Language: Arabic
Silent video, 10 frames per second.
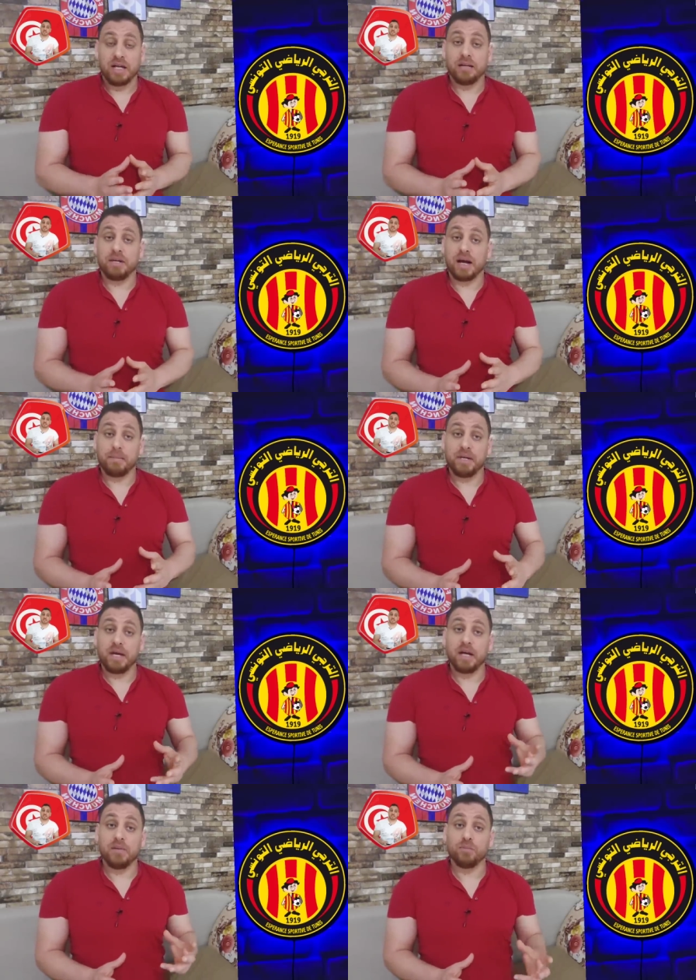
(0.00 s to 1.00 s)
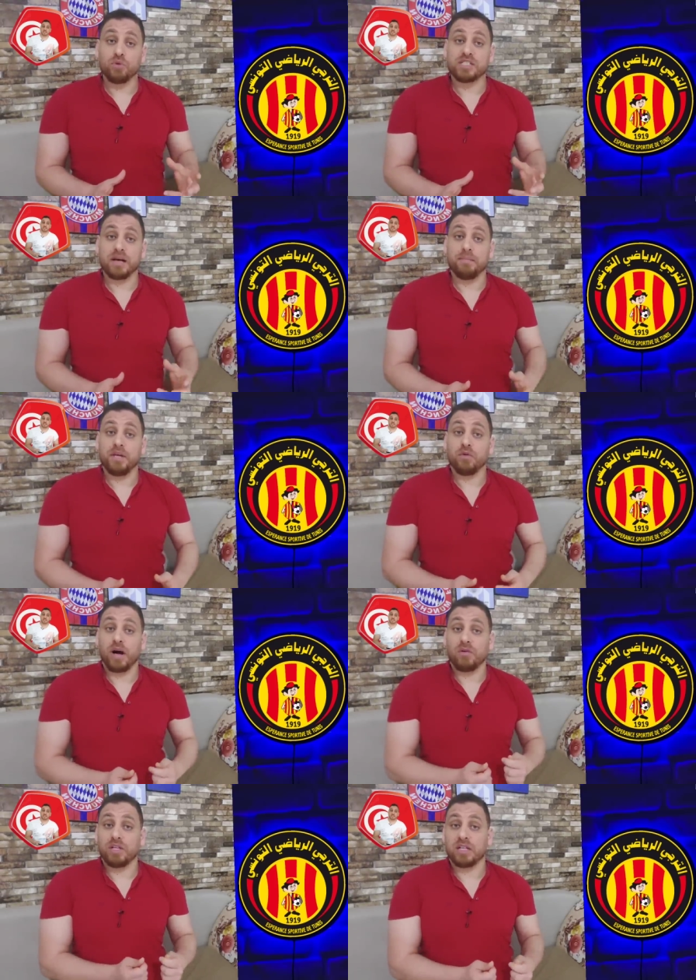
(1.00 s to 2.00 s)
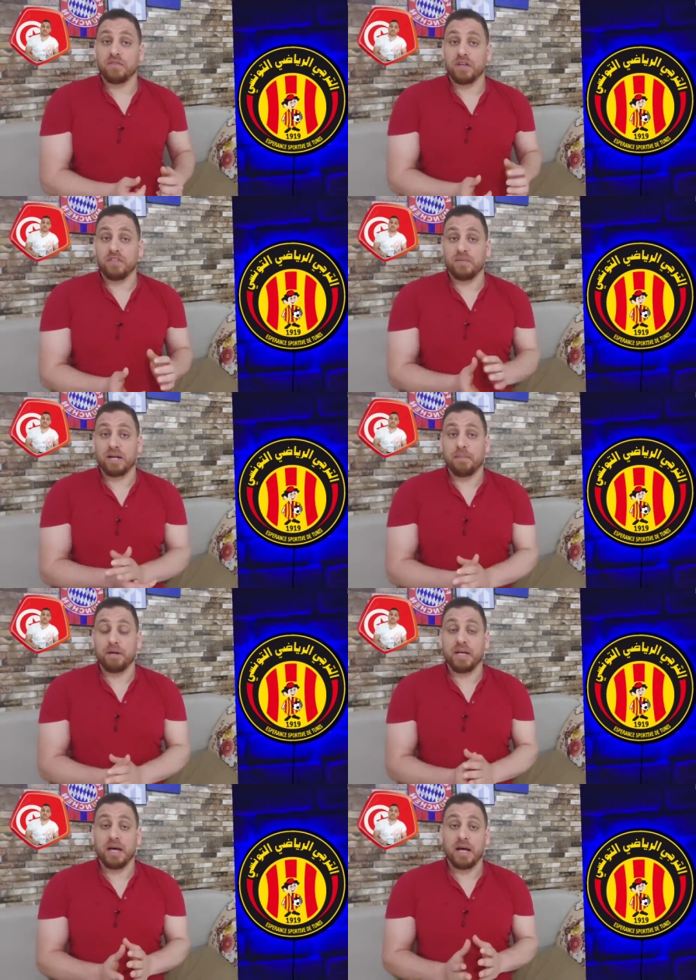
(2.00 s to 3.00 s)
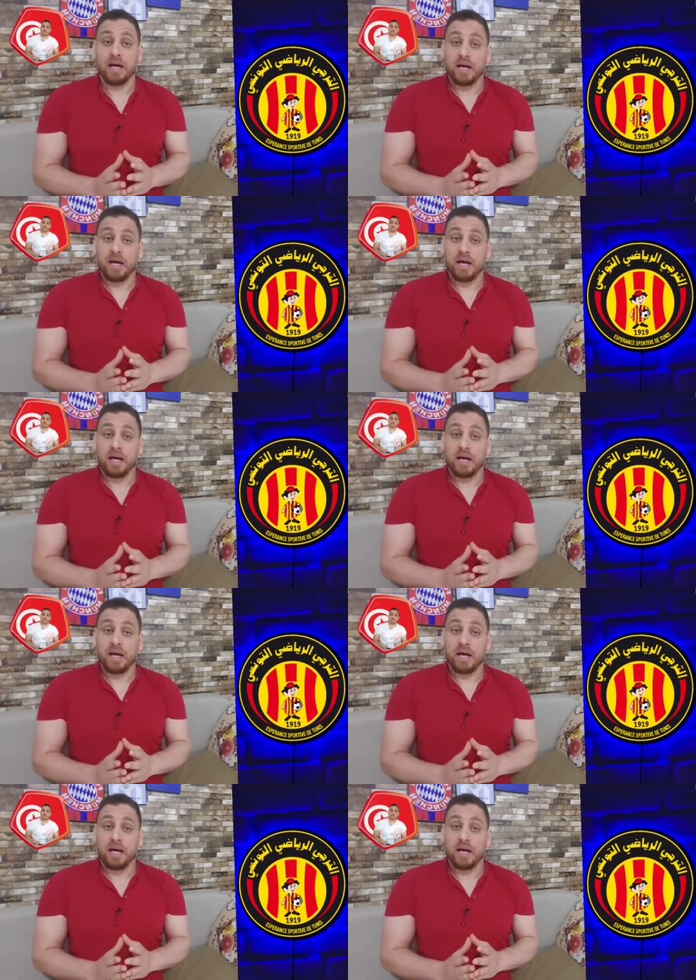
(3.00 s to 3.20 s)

الملاعبيه المصابين وعوده كيف كيف الملاعبيه